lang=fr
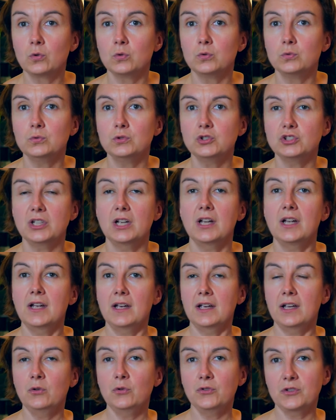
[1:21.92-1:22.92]
Rouge
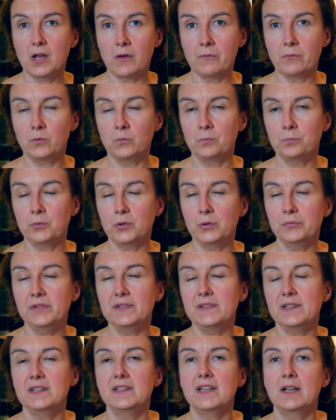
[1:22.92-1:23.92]
et nous en avons
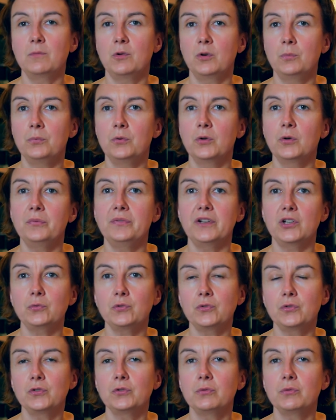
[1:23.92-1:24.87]
profité également pour refaire toutes nos